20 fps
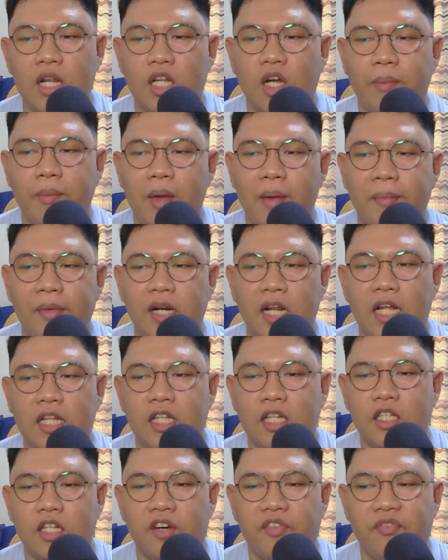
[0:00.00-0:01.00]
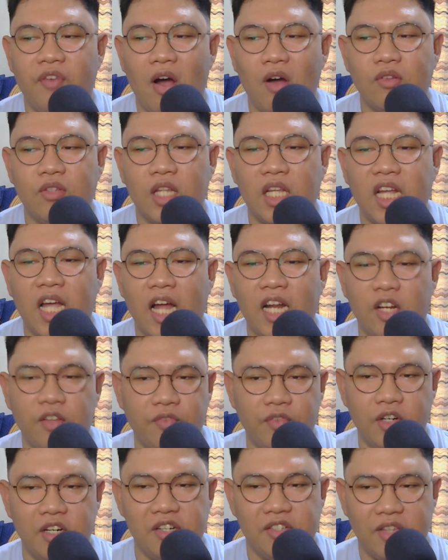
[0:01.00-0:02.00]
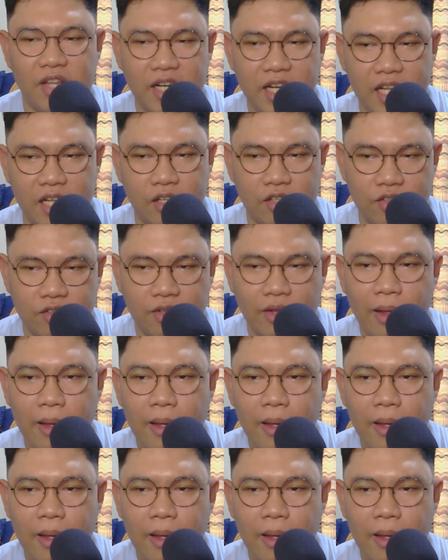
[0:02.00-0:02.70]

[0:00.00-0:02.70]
commemorating their founding anniversaries.